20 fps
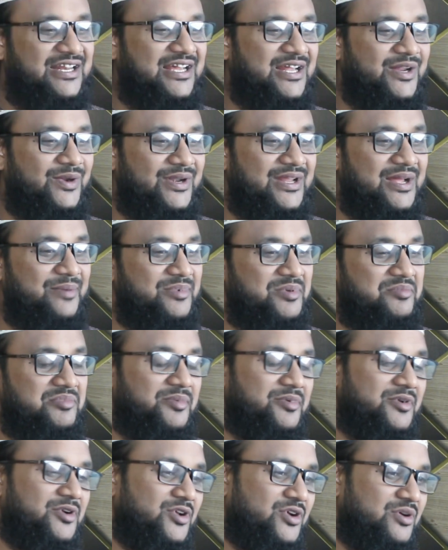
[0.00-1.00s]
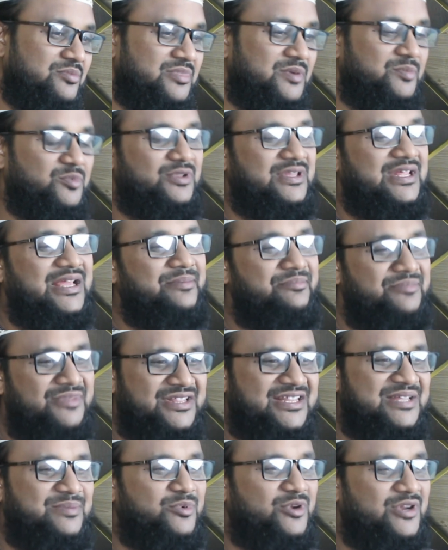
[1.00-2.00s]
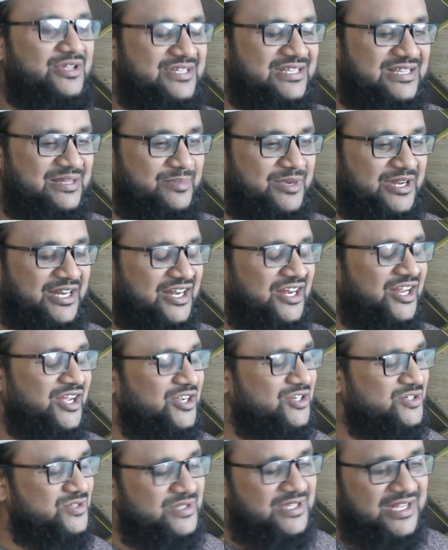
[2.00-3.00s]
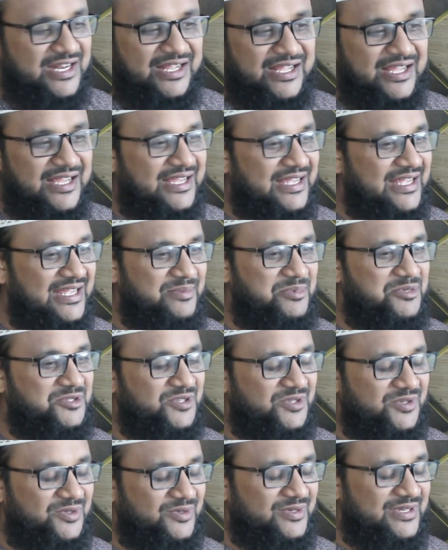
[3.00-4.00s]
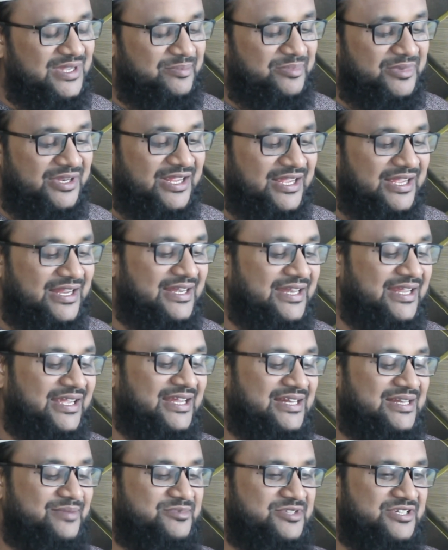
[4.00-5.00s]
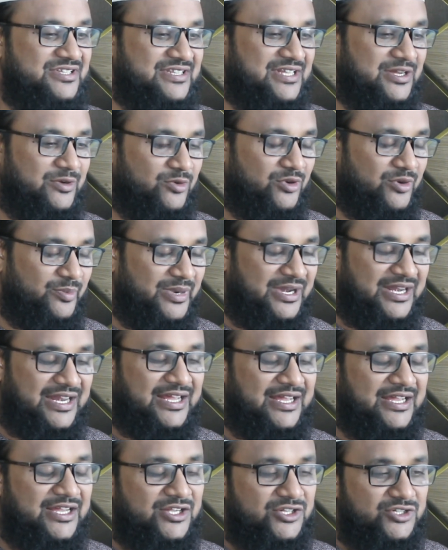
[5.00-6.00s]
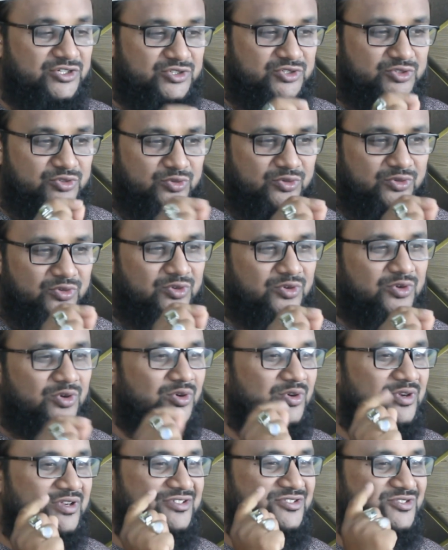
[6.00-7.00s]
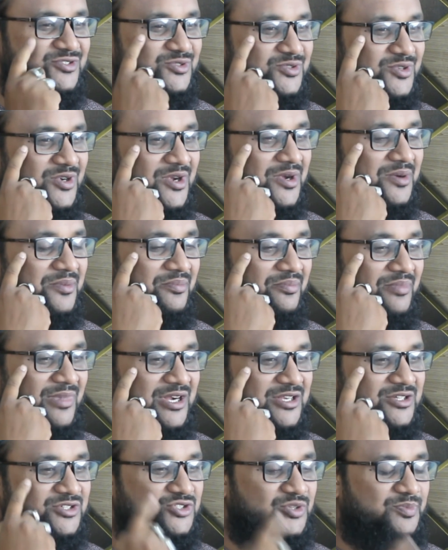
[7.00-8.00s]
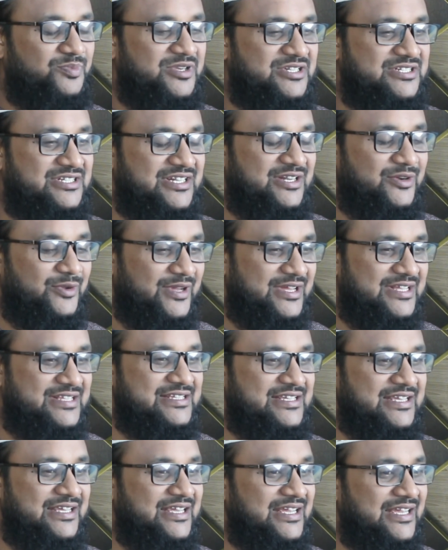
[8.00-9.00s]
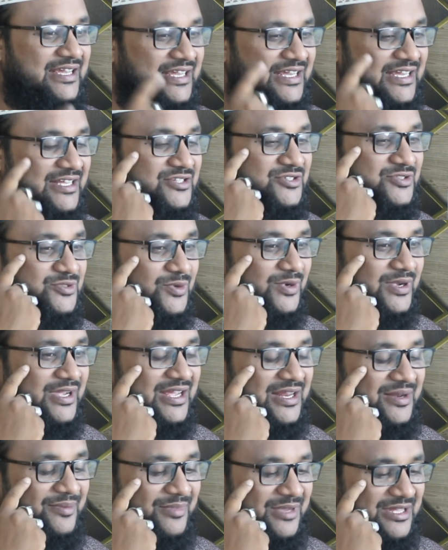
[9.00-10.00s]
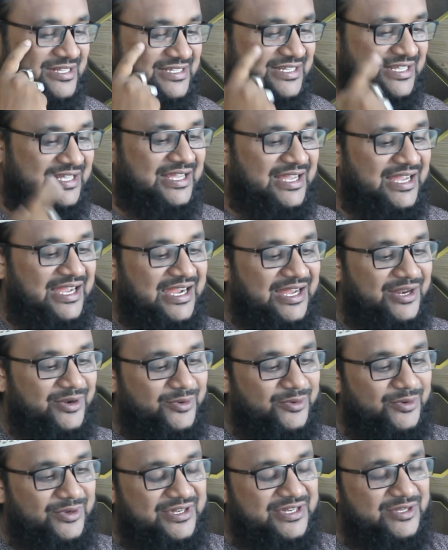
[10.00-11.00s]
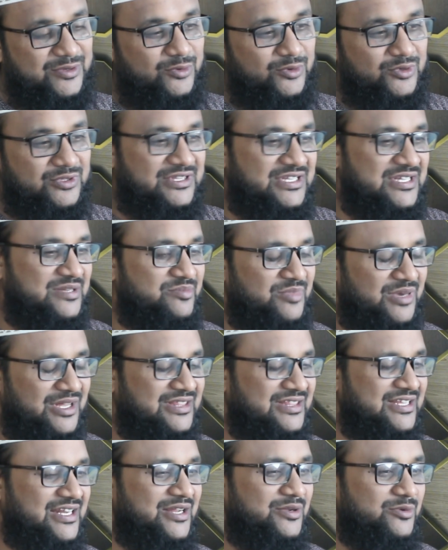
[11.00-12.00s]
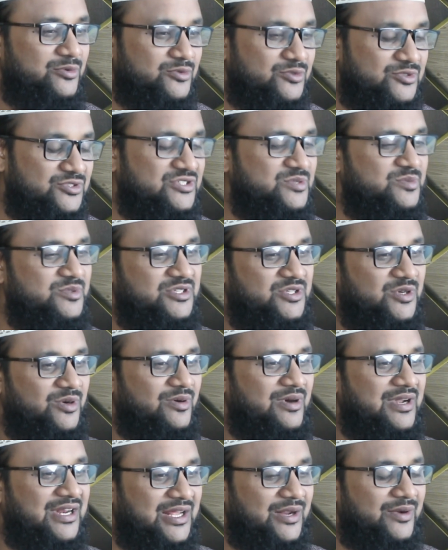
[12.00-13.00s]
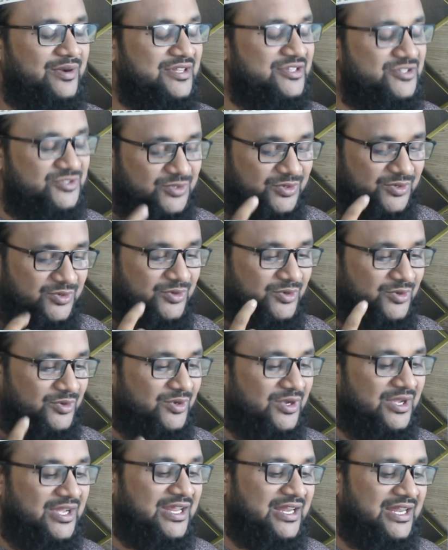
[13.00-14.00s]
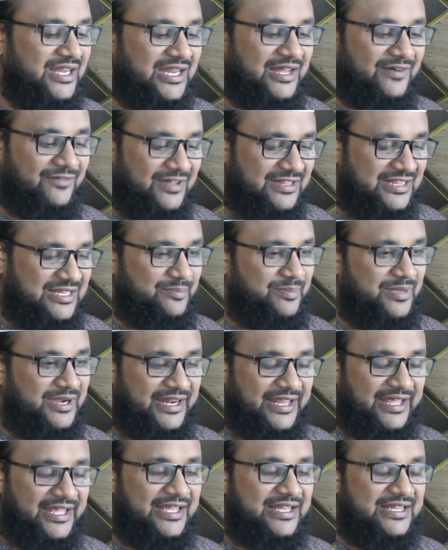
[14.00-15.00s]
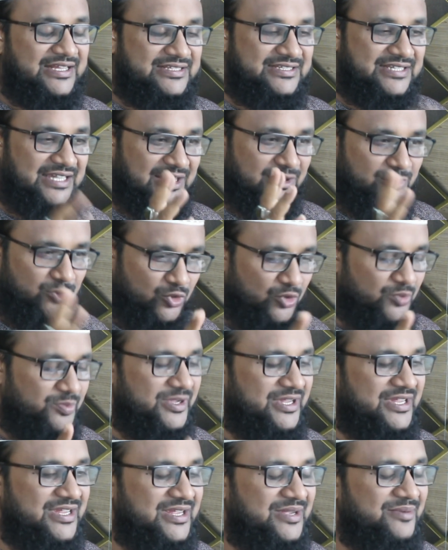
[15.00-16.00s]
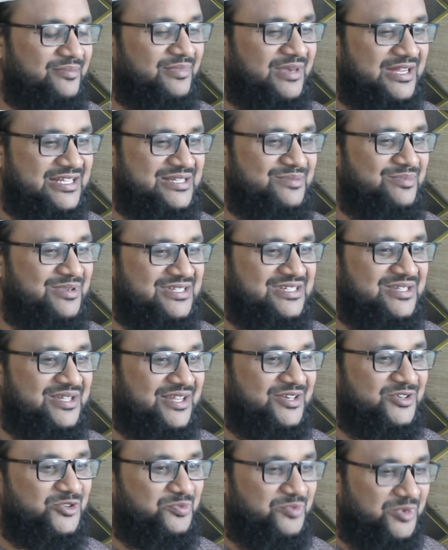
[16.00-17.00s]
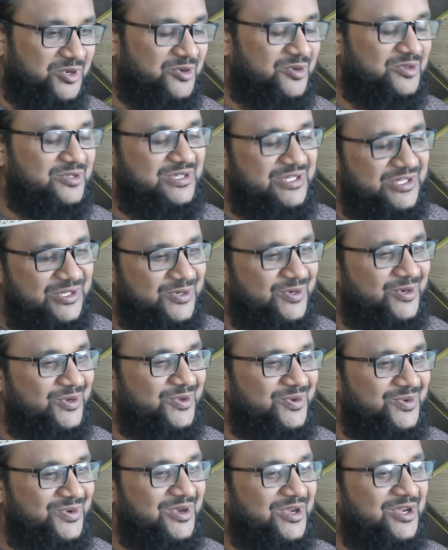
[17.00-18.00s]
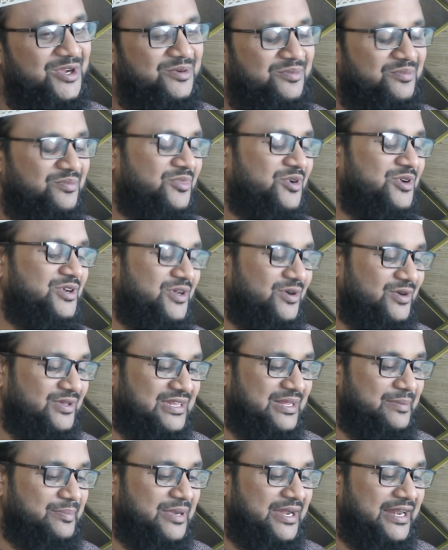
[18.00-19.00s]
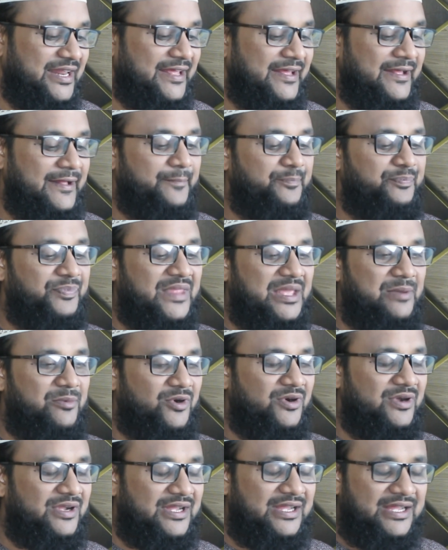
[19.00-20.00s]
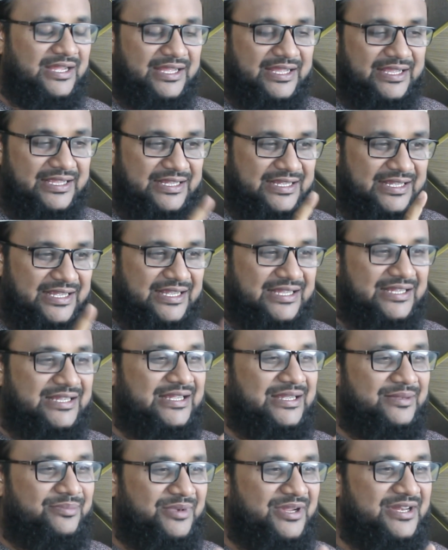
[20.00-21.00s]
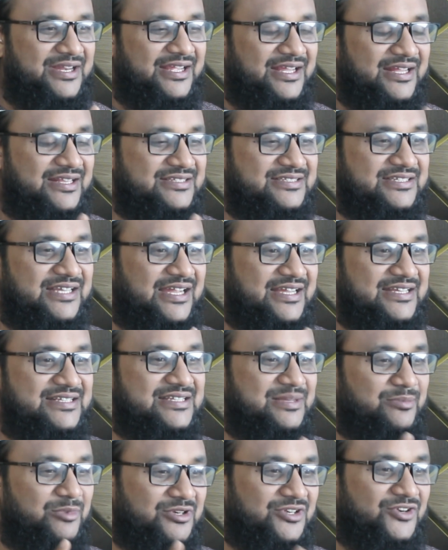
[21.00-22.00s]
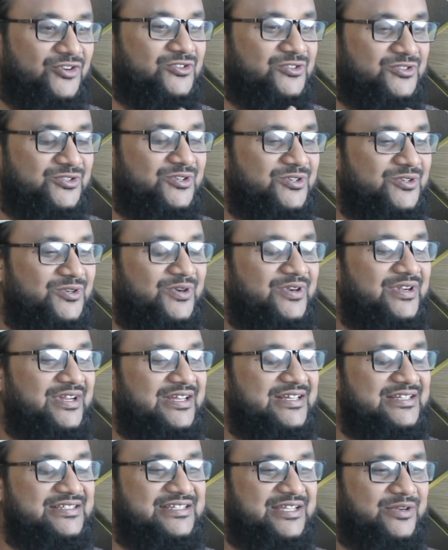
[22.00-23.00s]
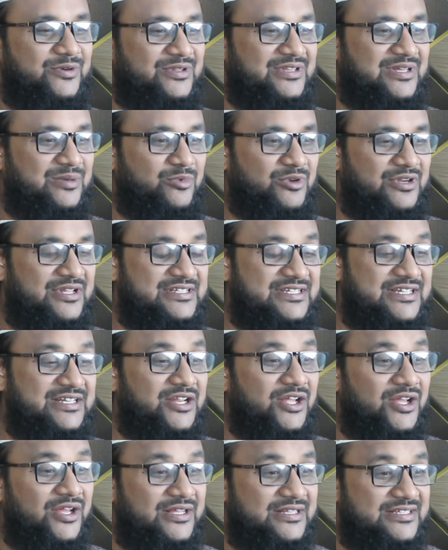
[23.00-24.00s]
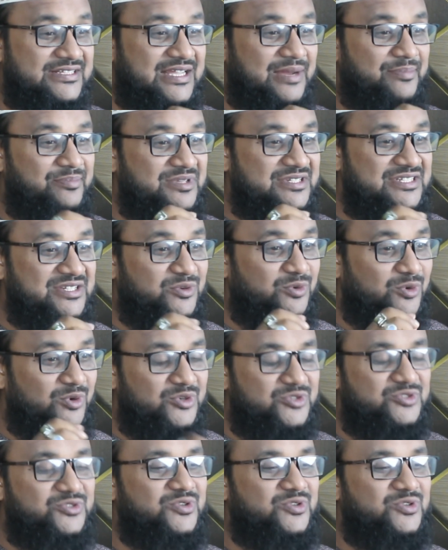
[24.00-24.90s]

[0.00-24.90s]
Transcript: চিন্তার কারণে আপনি বিভিন্ন রকম বিপদে এমনিতেই পড়ে যেতে পারেন সুতরাং এই বিষয়গুলো নিয়ে আপনি নেগেটিভ চিন্তা করবেন না সূক্ষ্ম কিছু মাংসপেশি রয়েছে এই চোখের মাঝে আর ওইটি অতি মাত্রায় উজ্জীবিত হওয়ার কারণে চোখগুলো লাফাতে পারে যা খুবই মাঝে মাঝে মাঝে একটু বিরক্তিকরও মনে হতে পারে এবং মেডিকেল সায়েন্স এবং ডক্টরগণ যে কথা বলেছেন যে আপনি যে